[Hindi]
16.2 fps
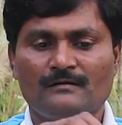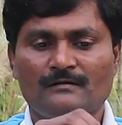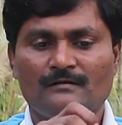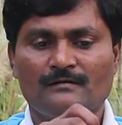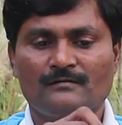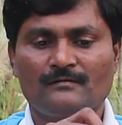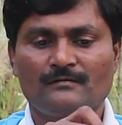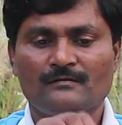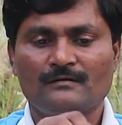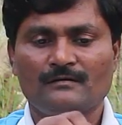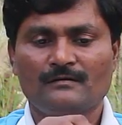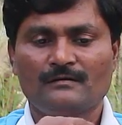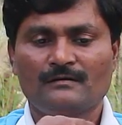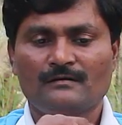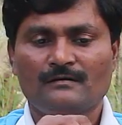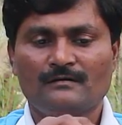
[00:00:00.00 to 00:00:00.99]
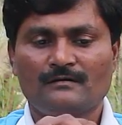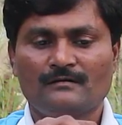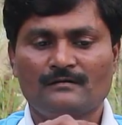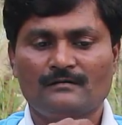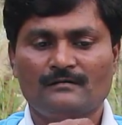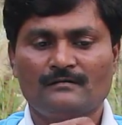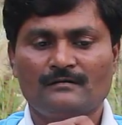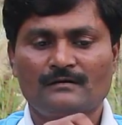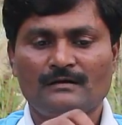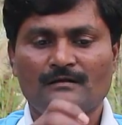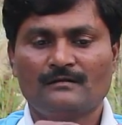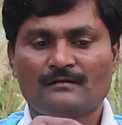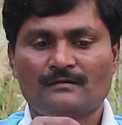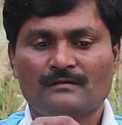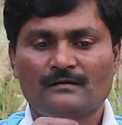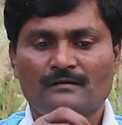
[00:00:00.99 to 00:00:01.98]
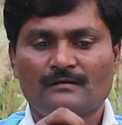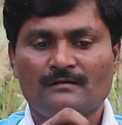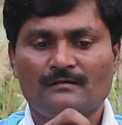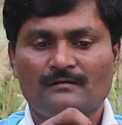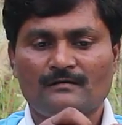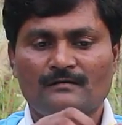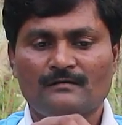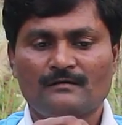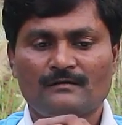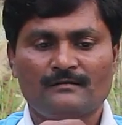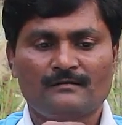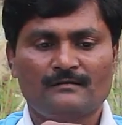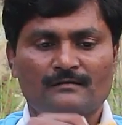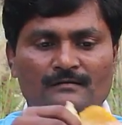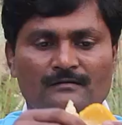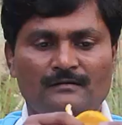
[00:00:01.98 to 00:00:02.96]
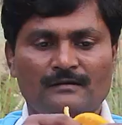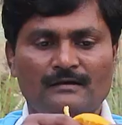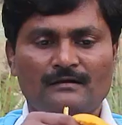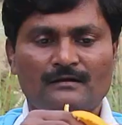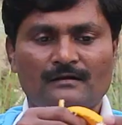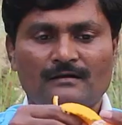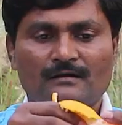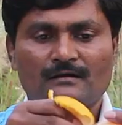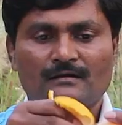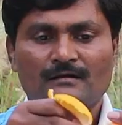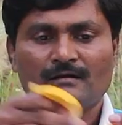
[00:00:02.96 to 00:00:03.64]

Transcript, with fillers: अब छिलका हटाने के बाद में जो छिला हुआ संतरा है